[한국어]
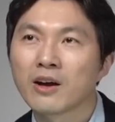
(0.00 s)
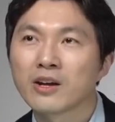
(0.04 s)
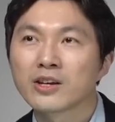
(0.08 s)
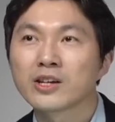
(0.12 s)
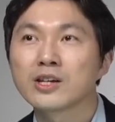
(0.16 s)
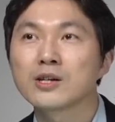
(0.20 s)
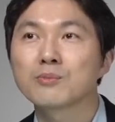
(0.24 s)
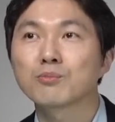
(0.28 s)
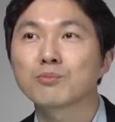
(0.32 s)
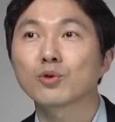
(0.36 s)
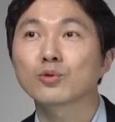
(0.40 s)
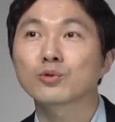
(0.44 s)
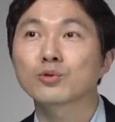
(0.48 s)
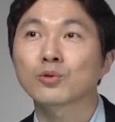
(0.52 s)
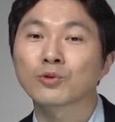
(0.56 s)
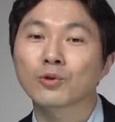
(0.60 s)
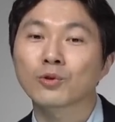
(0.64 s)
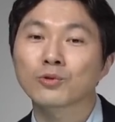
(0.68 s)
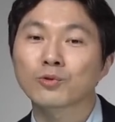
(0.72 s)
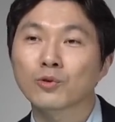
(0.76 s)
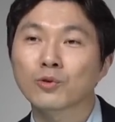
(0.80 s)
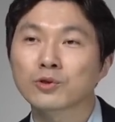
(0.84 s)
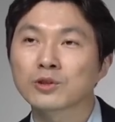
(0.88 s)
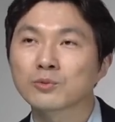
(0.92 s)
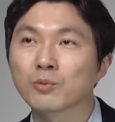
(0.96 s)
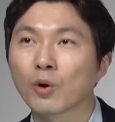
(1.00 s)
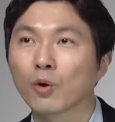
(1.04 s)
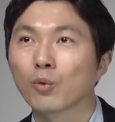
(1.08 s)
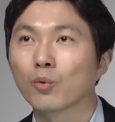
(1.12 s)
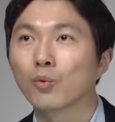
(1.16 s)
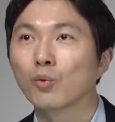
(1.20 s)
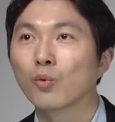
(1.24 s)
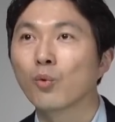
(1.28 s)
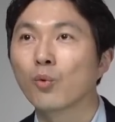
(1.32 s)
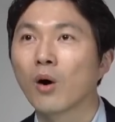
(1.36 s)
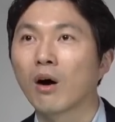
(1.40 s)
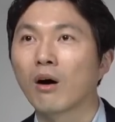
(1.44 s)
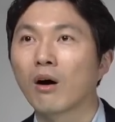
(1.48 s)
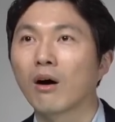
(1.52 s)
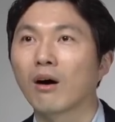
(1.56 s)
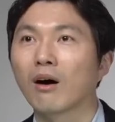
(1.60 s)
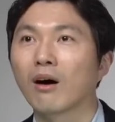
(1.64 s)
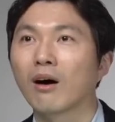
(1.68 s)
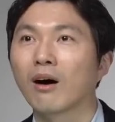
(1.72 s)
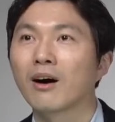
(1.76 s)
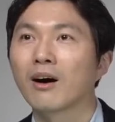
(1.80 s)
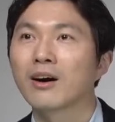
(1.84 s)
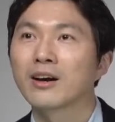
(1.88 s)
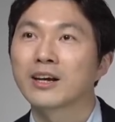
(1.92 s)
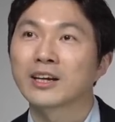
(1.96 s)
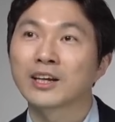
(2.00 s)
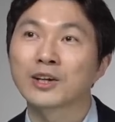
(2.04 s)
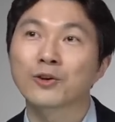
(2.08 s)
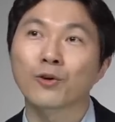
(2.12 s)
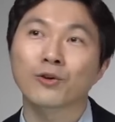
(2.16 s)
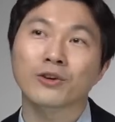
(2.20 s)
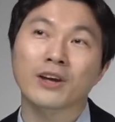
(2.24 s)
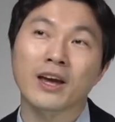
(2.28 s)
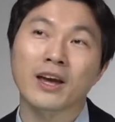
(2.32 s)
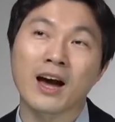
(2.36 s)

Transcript: 1% 정도 떨어지면 우와 이렇게